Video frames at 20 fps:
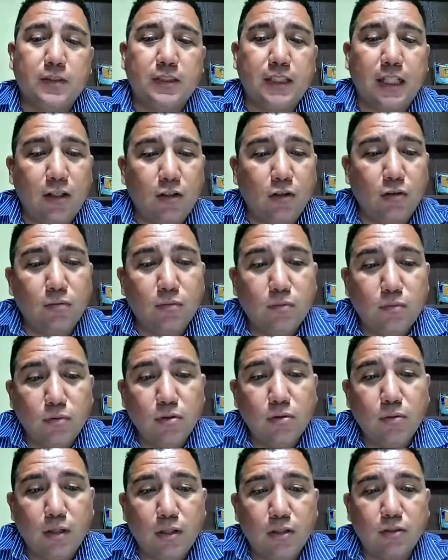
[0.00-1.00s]
Sale con
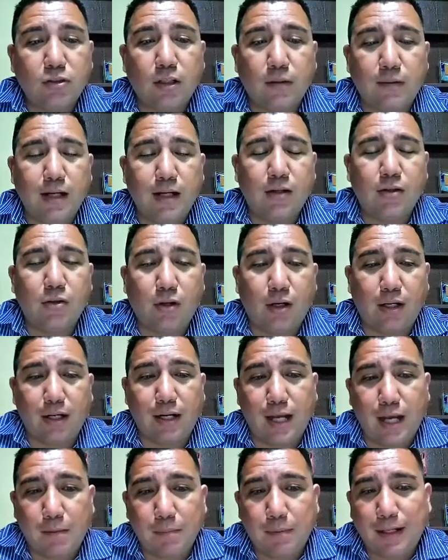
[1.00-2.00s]
muy buenos trabajos,
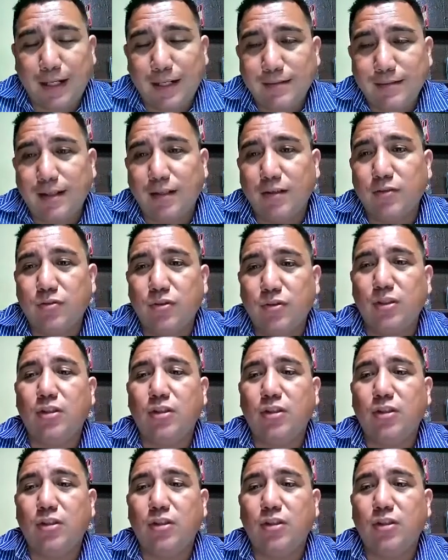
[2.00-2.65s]
reaparece a los